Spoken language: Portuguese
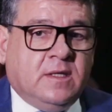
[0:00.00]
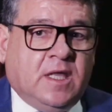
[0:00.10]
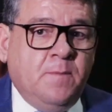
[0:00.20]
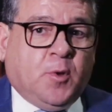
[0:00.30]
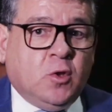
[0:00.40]

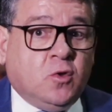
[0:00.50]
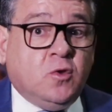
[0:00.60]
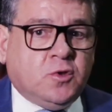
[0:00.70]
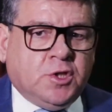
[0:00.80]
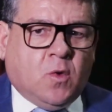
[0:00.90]
tem
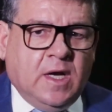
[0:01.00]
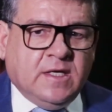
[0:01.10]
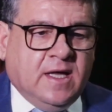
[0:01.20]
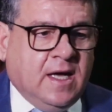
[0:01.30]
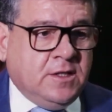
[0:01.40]
produto de
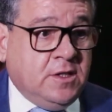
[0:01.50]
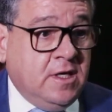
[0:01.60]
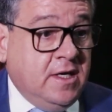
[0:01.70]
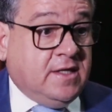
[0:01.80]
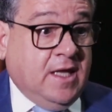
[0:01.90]
qualidade
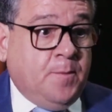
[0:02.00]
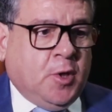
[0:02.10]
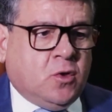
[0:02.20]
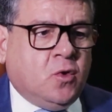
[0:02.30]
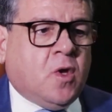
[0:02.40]
e tem
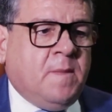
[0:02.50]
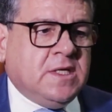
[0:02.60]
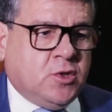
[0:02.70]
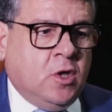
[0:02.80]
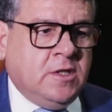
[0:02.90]
produto
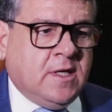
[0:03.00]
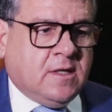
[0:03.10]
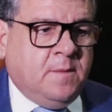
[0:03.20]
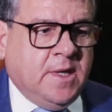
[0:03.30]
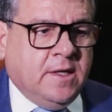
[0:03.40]
amazônida
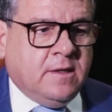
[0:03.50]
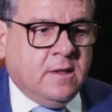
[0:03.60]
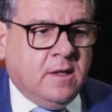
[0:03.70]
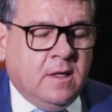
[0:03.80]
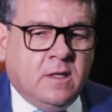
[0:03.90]
também.
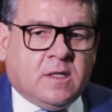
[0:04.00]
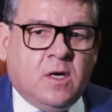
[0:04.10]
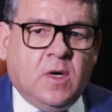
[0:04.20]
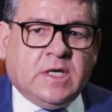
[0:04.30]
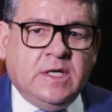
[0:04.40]

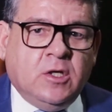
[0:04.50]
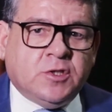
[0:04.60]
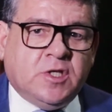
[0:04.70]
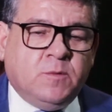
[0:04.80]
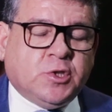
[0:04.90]
Então aqui nós
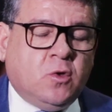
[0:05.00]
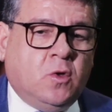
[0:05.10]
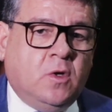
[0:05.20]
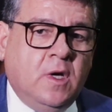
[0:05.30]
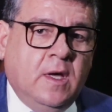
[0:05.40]
estamos com
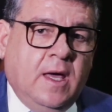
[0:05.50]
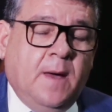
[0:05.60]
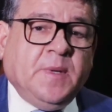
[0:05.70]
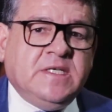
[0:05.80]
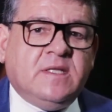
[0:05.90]

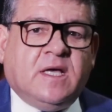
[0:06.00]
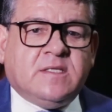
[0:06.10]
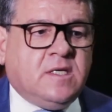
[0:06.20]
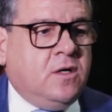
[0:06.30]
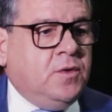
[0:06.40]

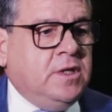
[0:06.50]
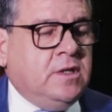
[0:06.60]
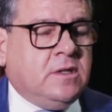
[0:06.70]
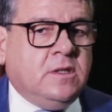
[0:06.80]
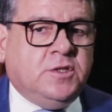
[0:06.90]
representação
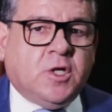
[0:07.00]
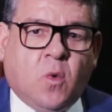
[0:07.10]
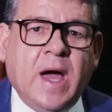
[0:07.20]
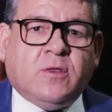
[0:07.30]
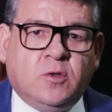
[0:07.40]
em, de
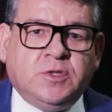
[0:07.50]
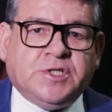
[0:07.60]
quatro